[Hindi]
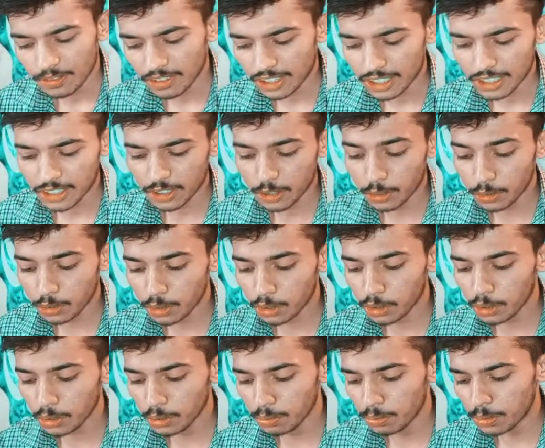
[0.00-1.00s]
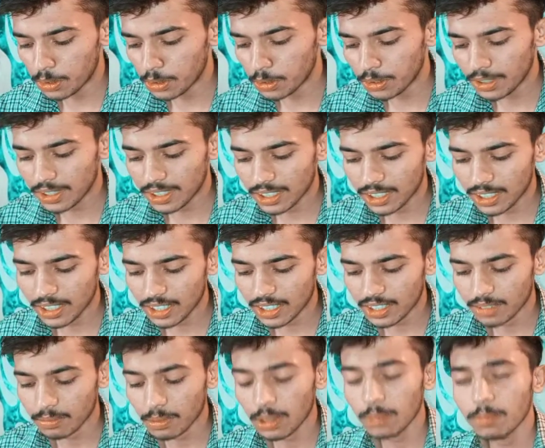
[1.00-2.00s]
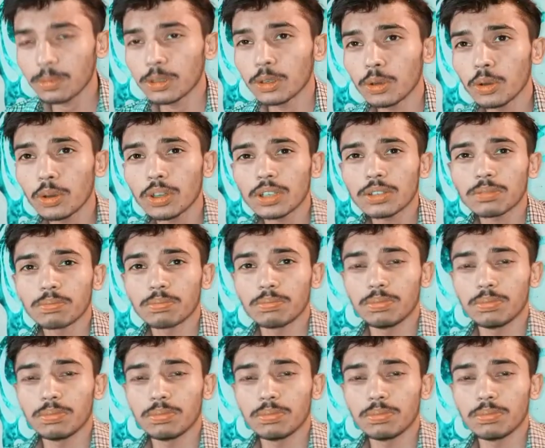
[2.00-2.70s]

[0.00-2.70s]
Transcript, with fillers: फिर यूट्यूब ट्विटर मतलब लोग